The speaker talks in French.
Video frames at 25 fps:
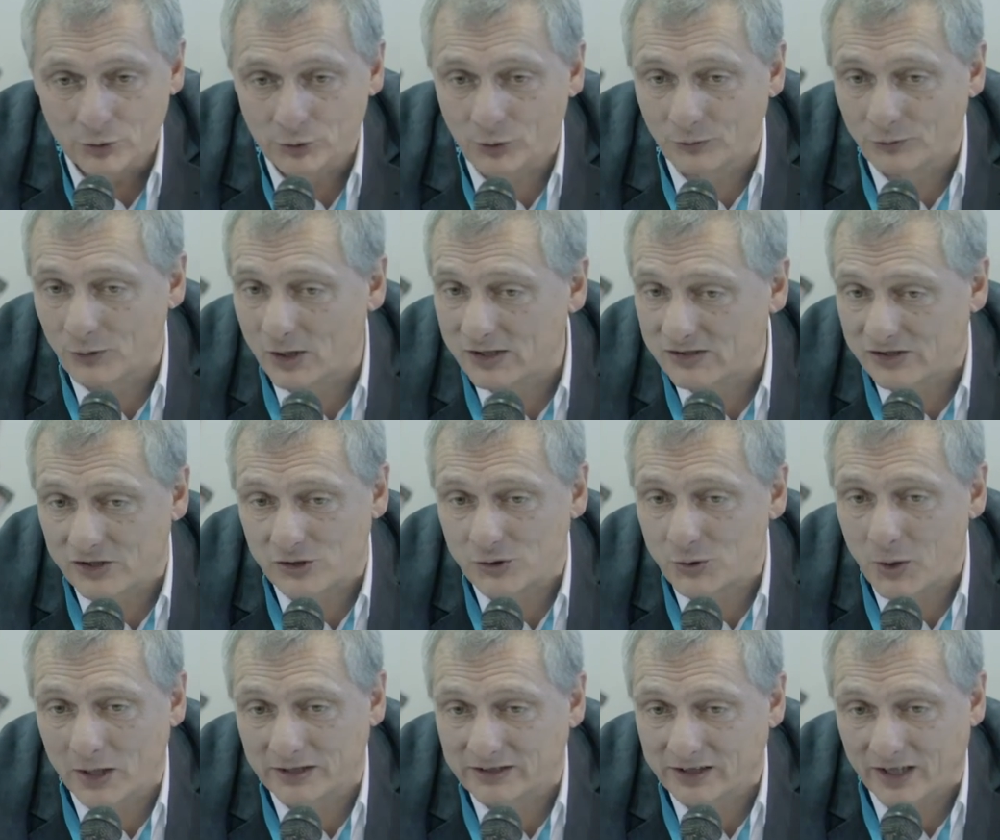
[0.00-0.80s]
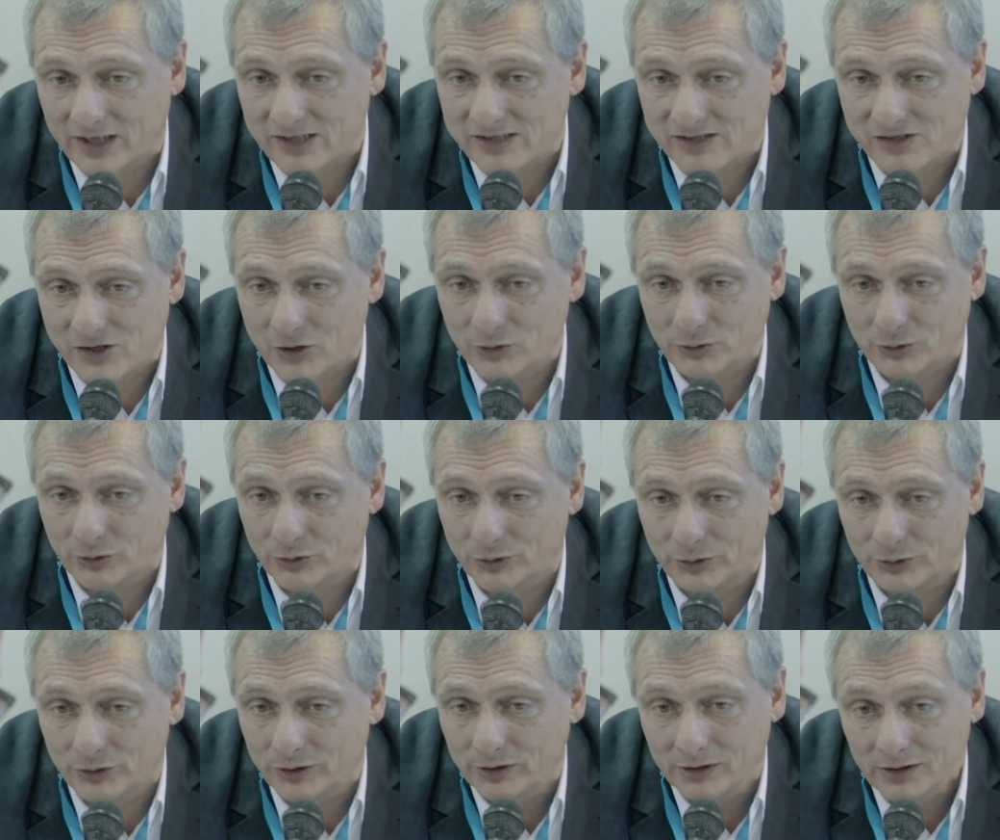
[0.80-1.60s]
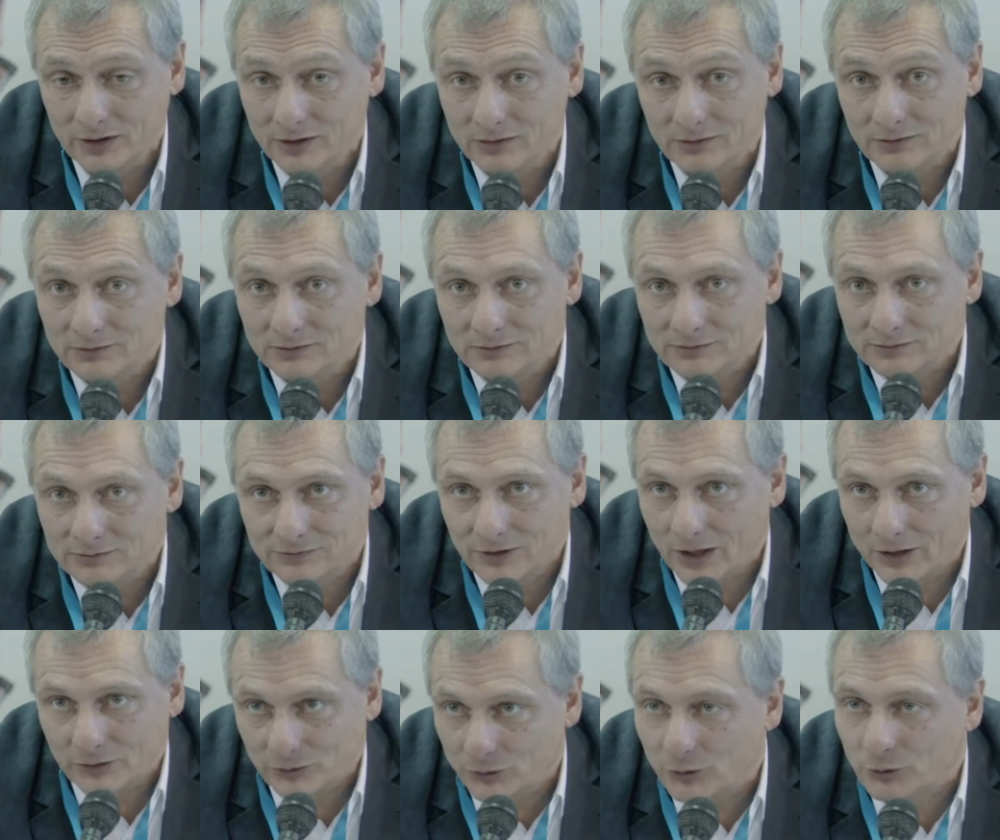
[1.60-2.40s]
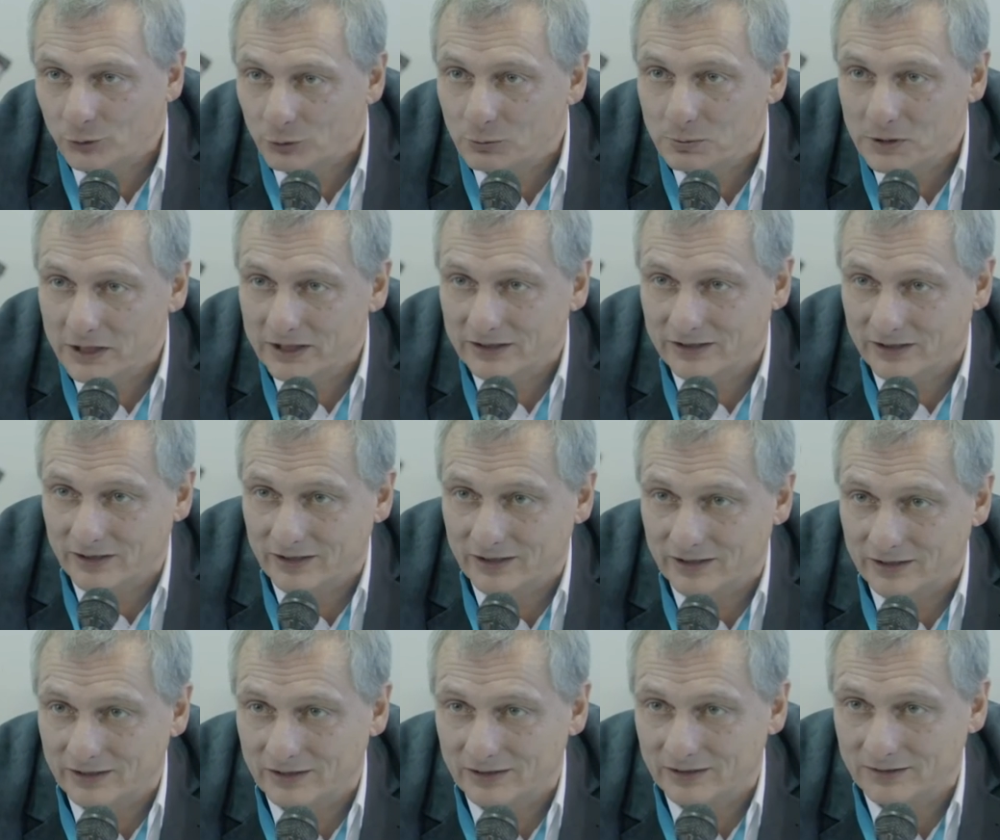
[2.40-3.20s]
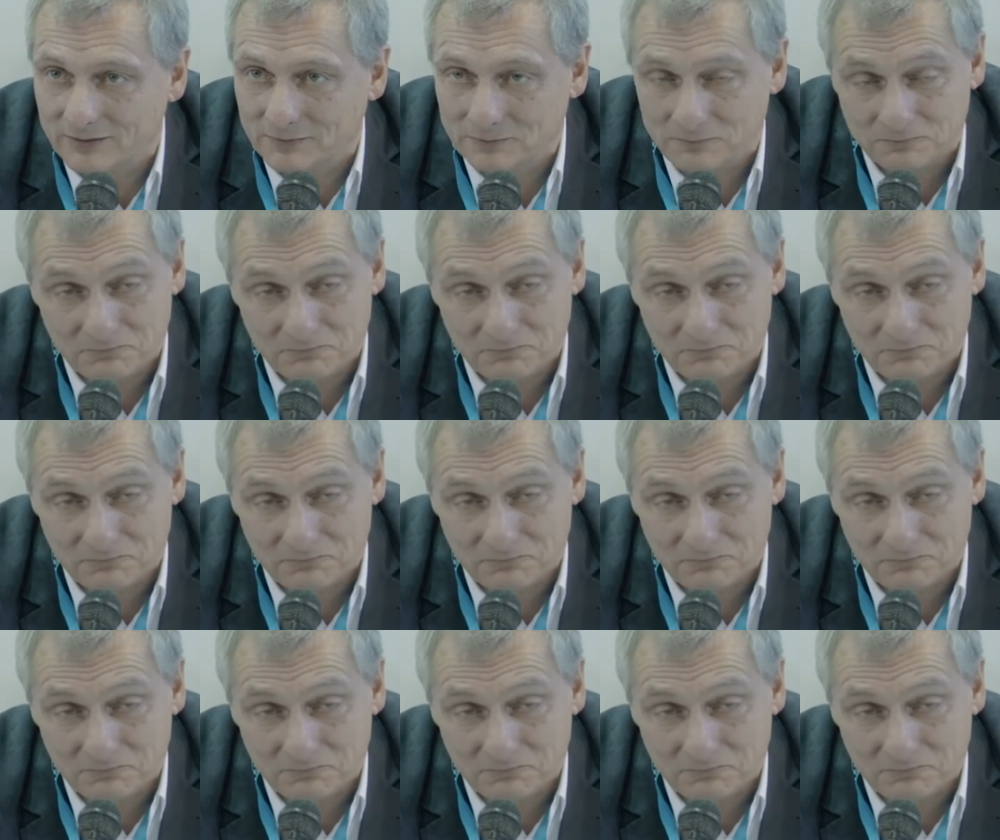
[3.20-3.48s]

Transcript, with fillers: Donc voilà, c'est toujours intéressant de, voilà, de doubler des,